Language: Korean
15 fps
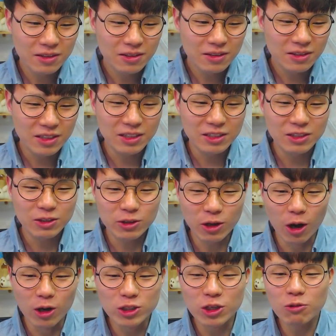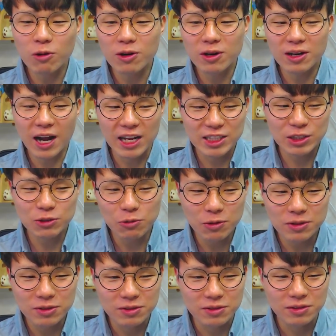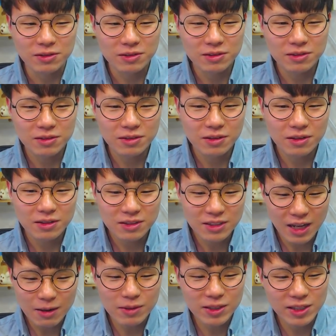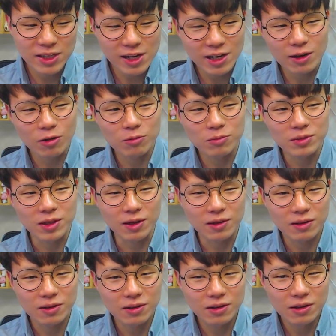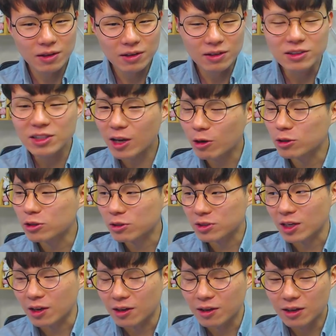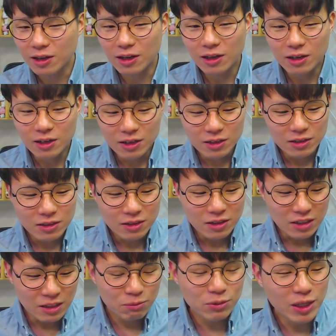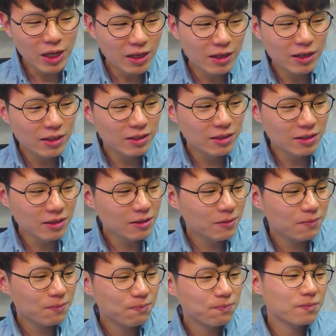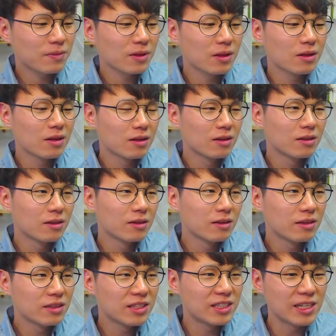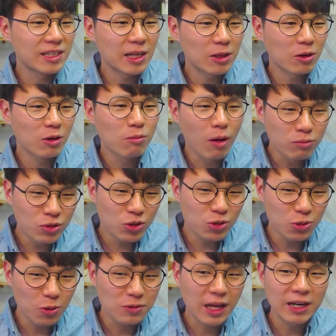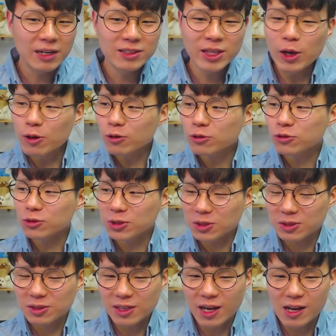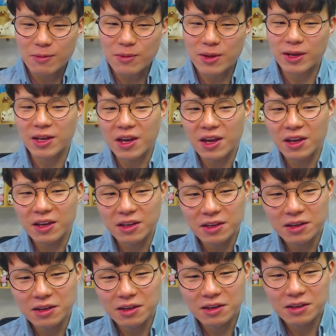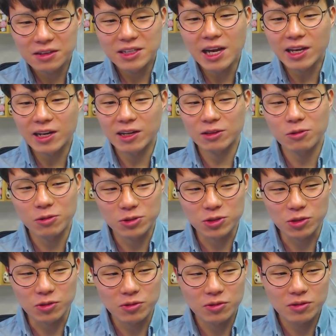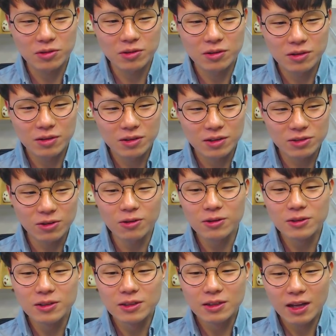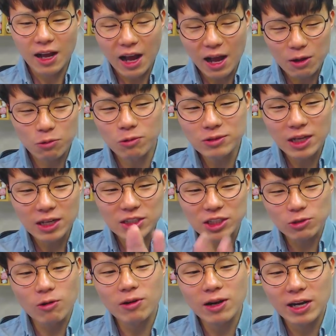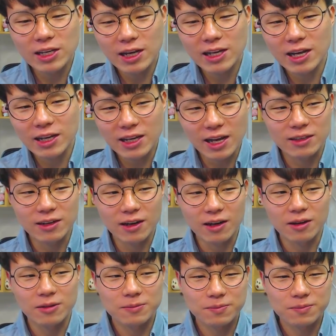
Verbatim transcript: 이 결정권을 가지고 있는 사람한테 이야기를 한 겁니다. 의사 결정자. 이 비행기를 진행되던 걸 멈추고 나를 태울 수 있는 사람에게 이야기를 했던 거죠. 그래서 항공사 직원과 이야기한 게 아니라